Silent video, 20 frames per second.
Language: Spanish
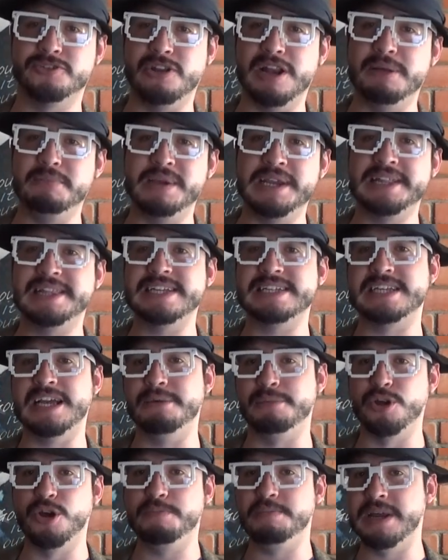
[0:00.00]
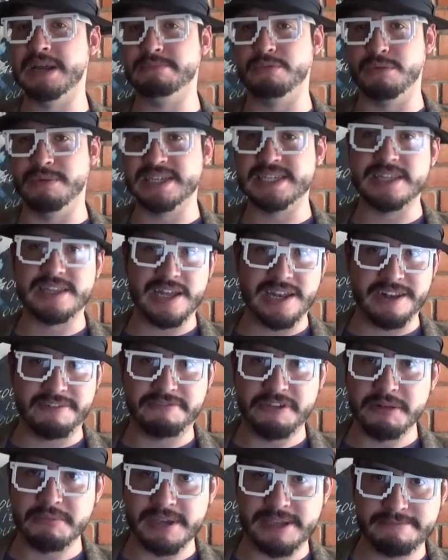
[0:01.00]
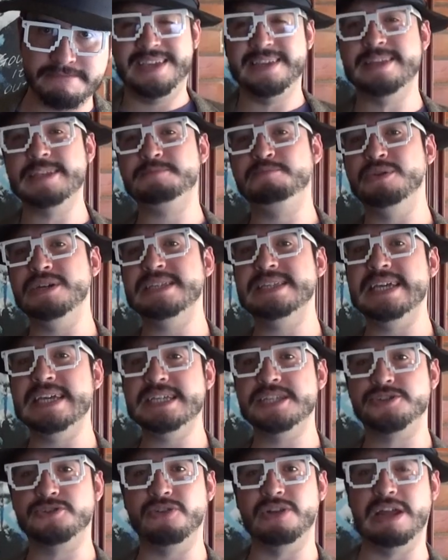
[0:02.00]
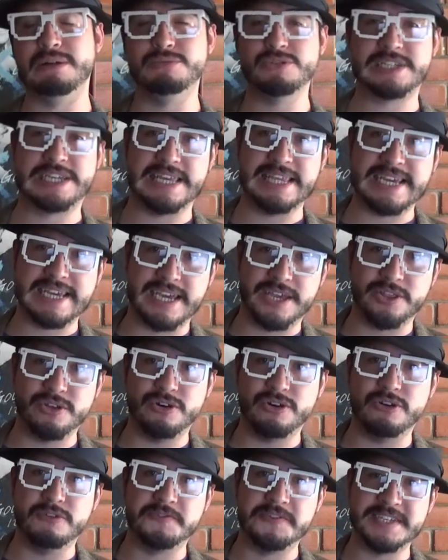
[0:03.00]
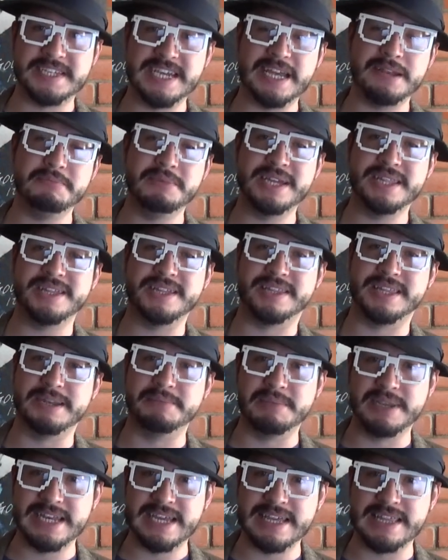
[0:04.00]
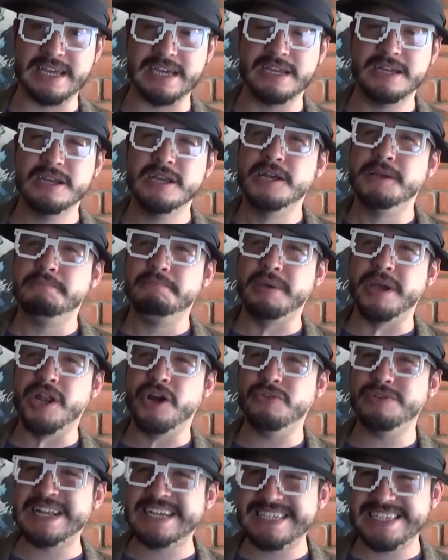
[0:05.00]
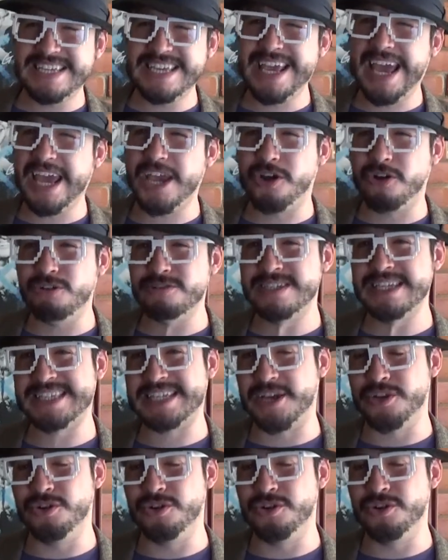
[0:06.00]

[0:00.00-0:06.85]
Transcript: solamente se abrió para publicitar el filme. Y después de esto la búsqueda quedó oficialmente terminada, pero aún así hay cosas